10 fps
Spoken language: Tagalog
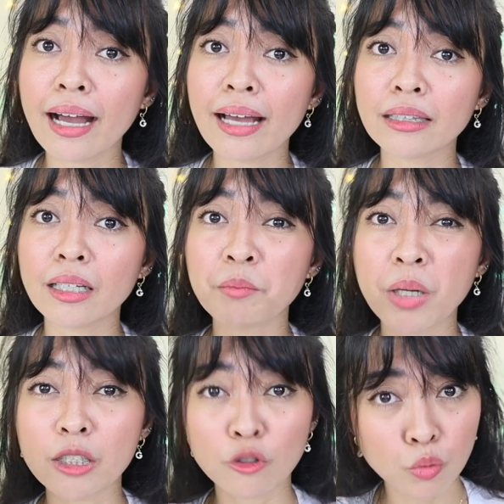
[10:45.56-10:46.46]
ng ating
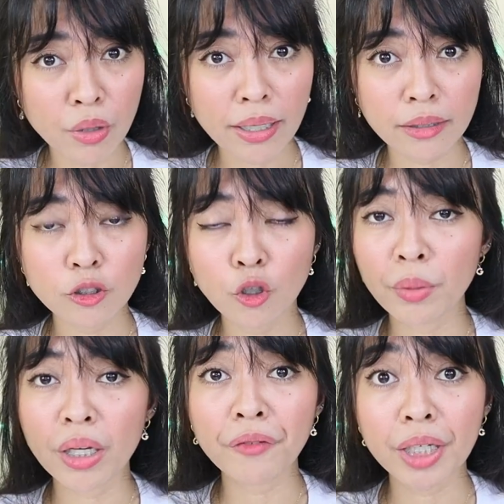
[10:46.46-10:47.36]
mga sugat.
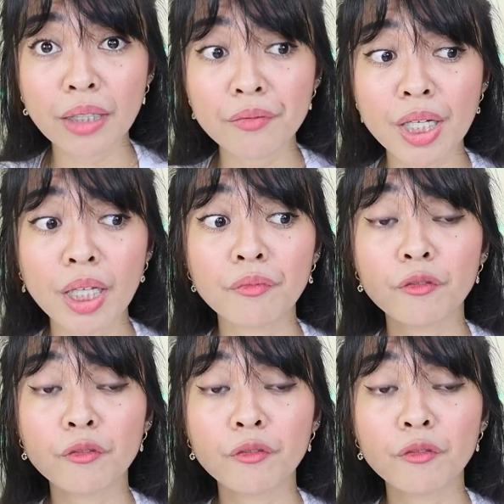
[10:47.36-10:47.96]
Sobrang effective siya.